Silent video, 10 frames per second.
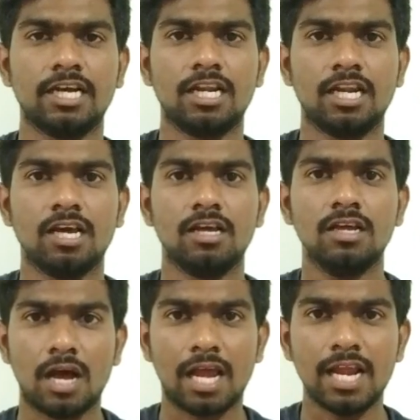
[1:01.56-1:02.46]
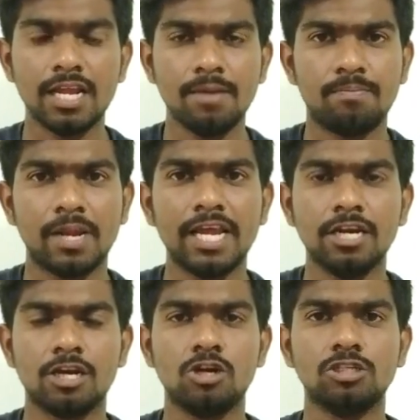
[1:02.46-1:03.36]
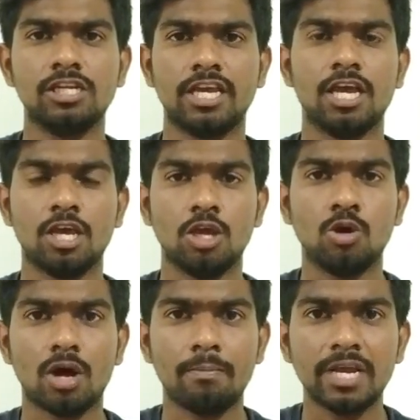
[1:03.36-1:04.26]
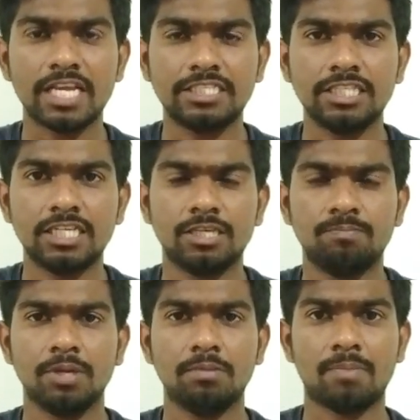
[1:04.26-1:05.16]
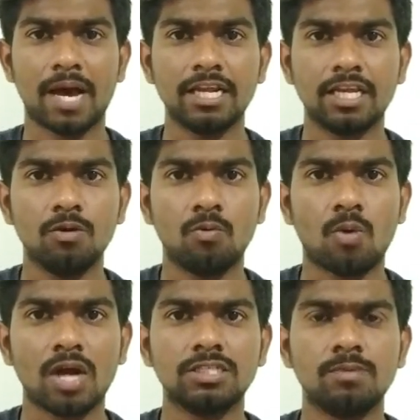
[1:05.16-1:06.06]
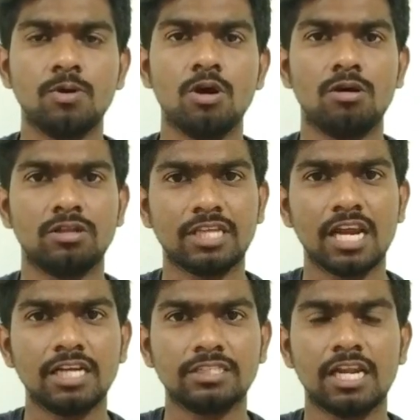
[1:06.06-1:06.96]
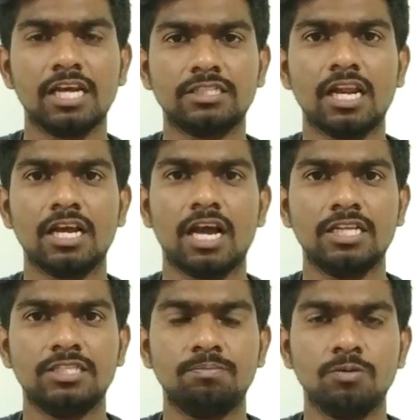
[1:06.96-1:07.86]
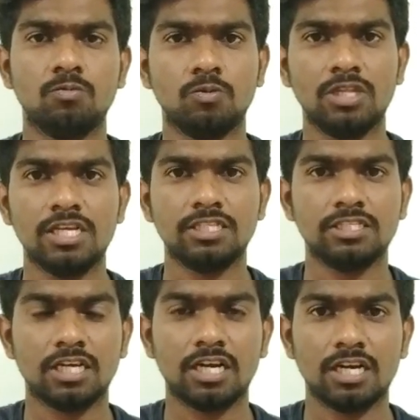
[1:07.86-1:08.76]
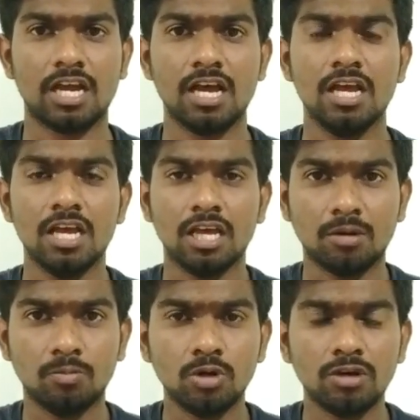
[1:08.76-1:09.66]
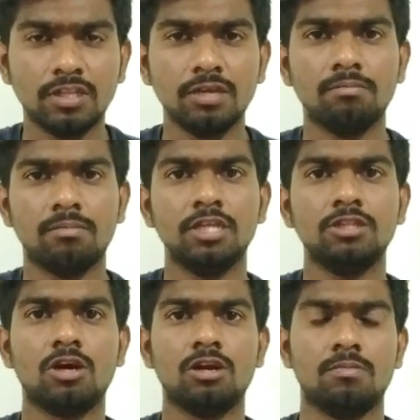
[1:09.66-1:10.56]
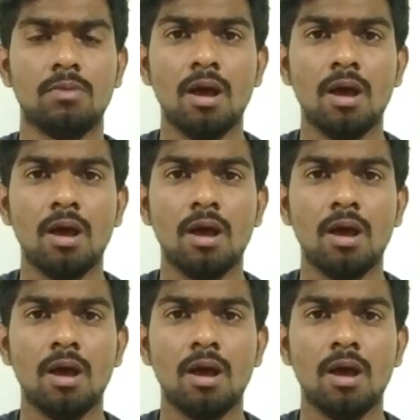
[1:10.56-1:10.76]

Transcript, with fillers: సంఘటన అలానే పెళ్ళైన రెండు రోజులకే ఇంకో అమ్మాయి నచ్చిందని చెప్పి భార్యకి వాట్సాప్లో తలాక్ తలాక్ తలాక్ అని చెప్పి వదిలేసిన సంఘటన ఇంకా మూడవది మరీ దారుణం